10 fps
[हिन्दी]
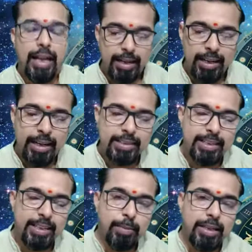अगली
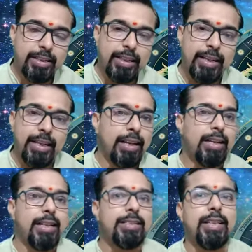राशि की बात करेंगे अगली
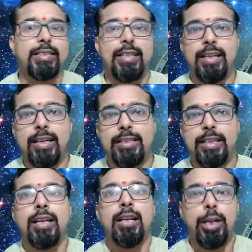राशि है सिंह
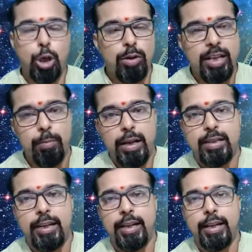राशि लियो की हम
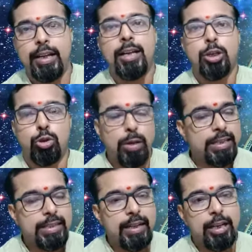बात करेंगे
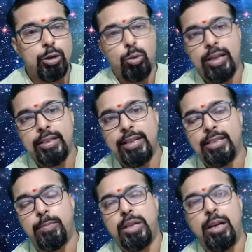स्वास्थ्य का थोड़ा सा इस
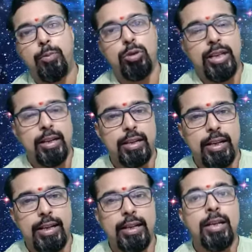सप्ताह आपको ध्यान रखना
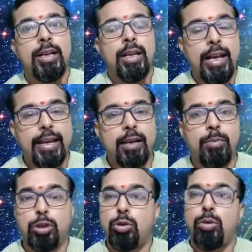है लेकिन
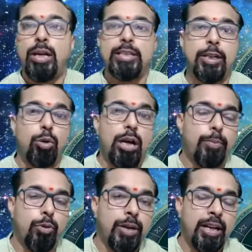मित्रों का सहयोग
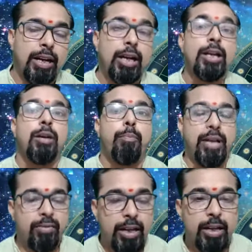आपको मिलेगा
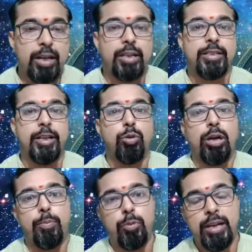परिवार का सहयोग
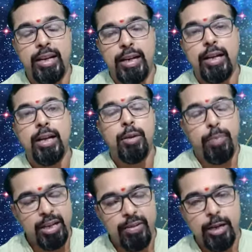आपको मिलेगा
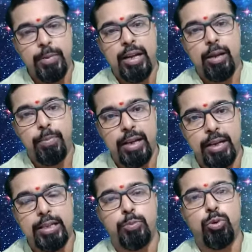परिवार में आपके
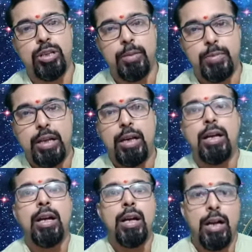इस पूरे
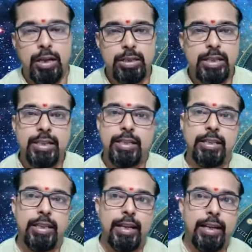सप्ताह हर्ष की
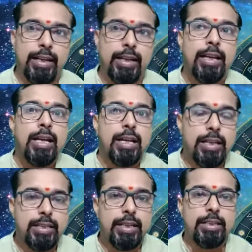स्थिति रहेगी
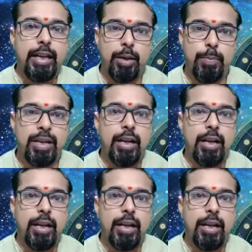किसी धार्मिक